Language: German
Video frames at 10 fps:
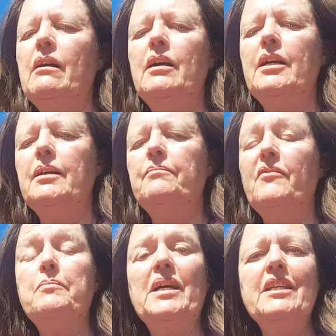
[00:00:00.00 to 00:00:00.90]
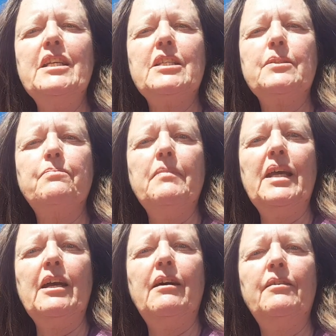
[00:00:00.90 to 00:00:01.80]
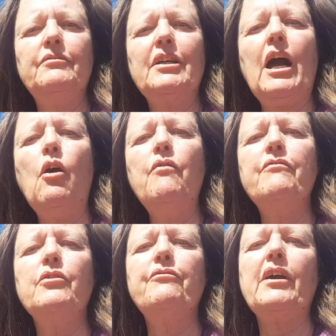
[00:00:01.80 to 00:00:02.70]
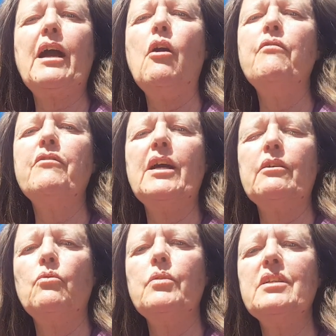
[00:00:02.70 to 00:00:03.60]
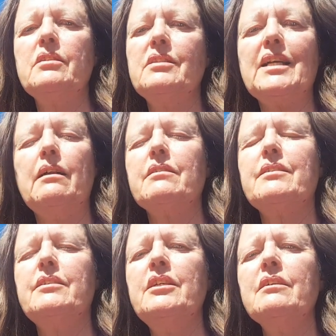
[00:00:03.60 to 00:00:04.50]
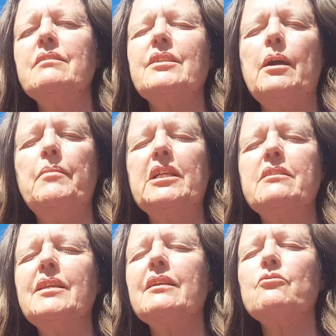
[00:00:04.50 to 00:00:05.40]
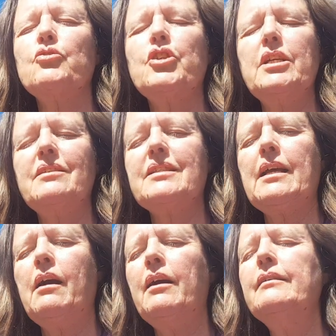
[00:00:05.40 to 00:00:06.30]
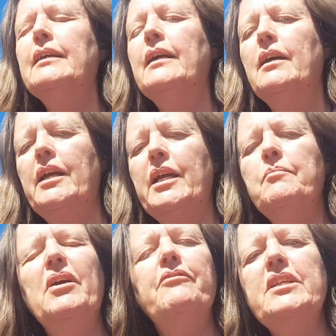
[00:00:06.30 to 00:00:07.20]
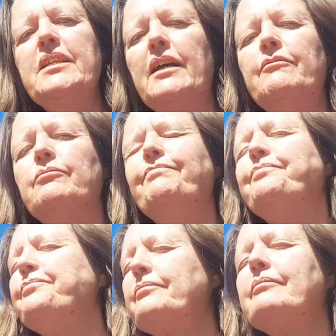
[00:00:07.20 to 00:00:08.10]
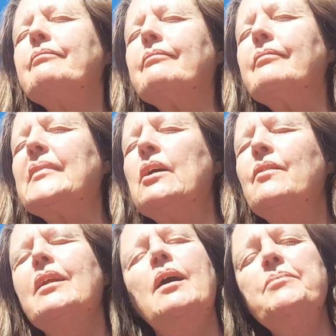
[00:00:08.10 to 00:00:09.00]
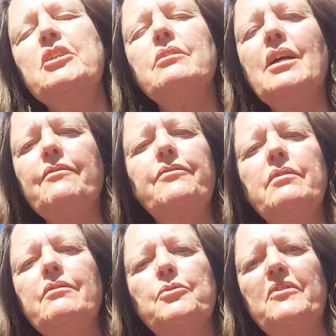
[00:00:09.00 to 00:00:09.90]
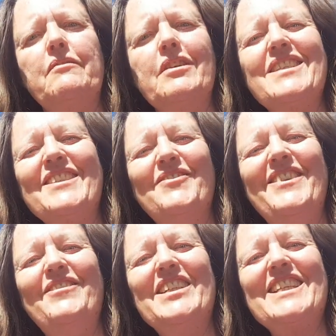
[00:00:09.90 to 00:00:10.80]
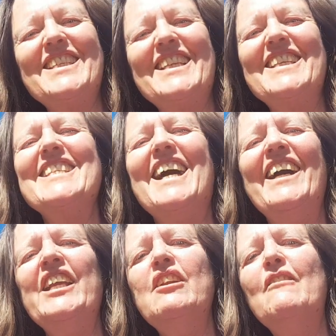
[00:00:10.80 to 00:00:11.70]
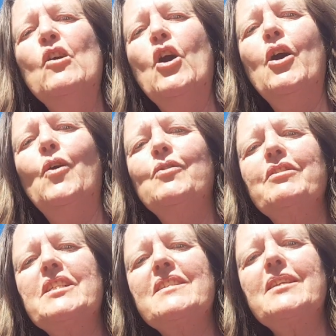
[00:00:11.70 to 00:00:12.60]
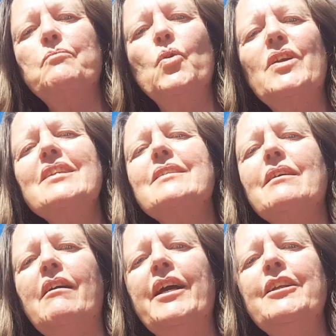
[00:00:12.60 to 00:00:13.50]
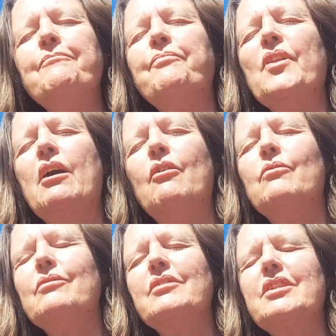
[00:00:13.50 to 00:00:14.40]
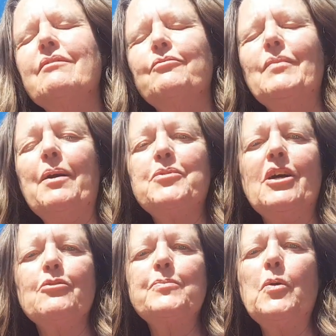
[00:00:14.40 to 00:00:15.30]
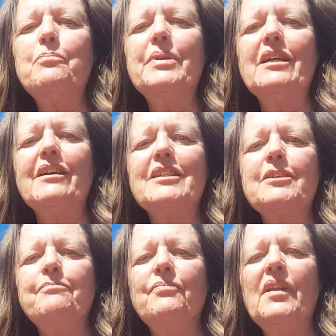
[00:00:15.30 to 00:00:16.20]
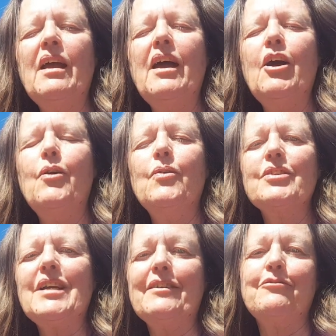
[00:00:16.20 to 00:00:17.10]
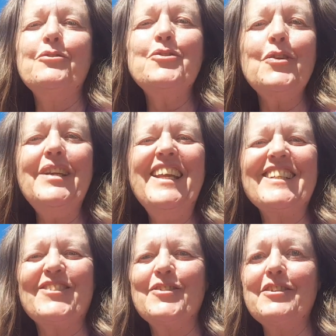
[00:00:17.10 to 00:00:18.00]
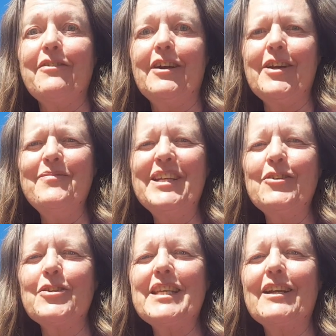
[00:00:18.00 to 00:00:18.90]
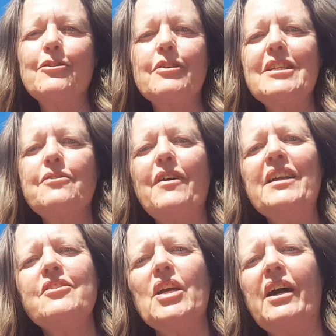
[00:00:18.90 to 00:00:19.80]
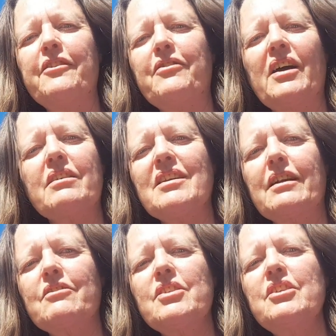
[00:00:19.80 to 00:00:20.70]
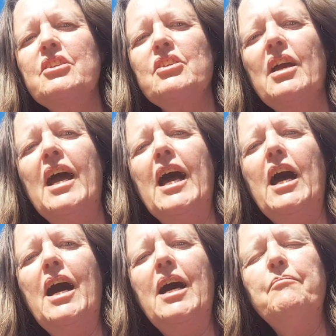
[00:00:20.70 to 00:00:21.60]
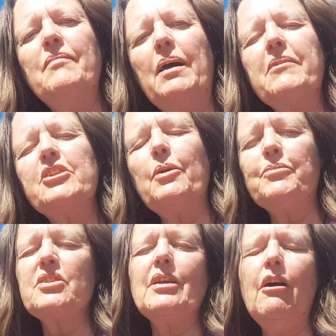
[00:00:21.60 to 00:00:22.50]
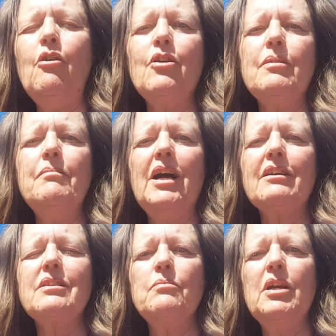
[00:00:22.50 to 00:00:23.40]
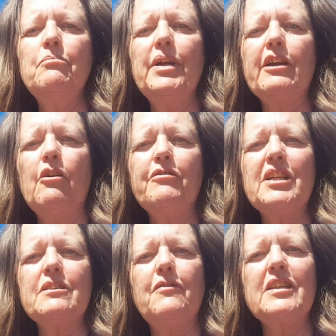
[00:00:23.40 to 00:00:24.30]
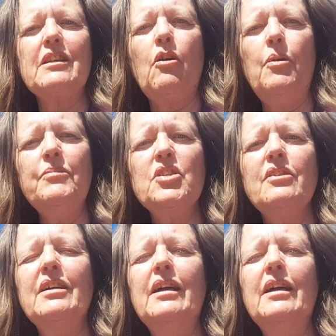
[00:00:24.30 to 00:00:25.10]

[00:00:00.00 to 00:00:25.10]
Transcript: ähm, weil man nichts mehr kaufen und verkaufen kann ohne die Zahl des Tieres, dreimal die sechs, so steht es da, immer wieder. Und dann habe ich gedacht, ich will wissen, wie wird es denn sein und wird es denn möglich sein? und äh, habe es ausprobiert. Und hat funktioniert. Und ich war damit noch sehr glücklich. Es war nicht einfach, sage ich nicht. Ähm, aber ich habe das auch gemacht im Hinblick auf das, was kommt,